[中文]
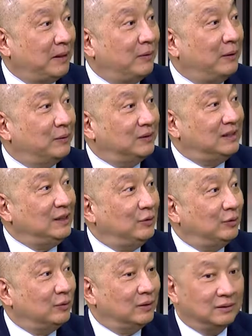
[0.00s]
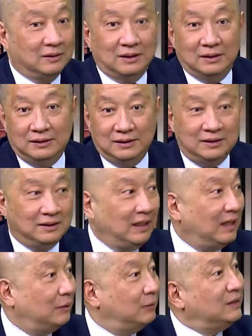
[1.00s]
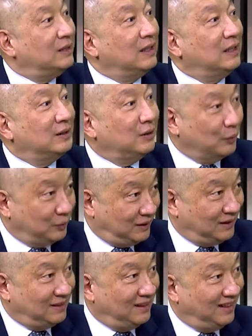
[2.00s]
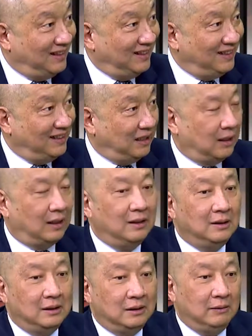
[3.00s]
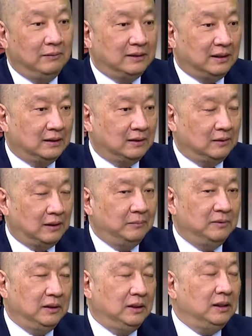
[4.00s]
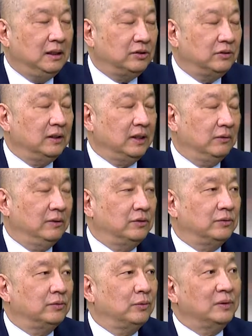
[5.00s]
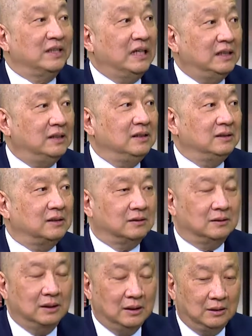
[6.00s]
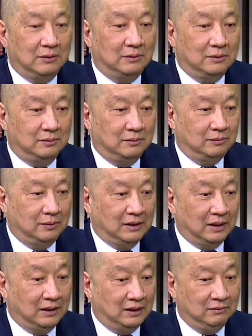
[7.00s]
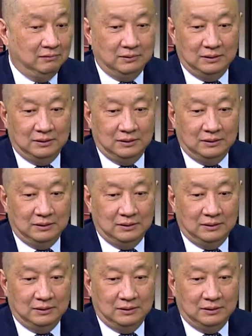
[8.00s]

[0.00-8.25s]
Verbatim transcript: 块我自己去做可能基金啊或其他的投资了，嗯，啊，因为这样子，他们那个时候理论是说，我年轻的时候，我我可能。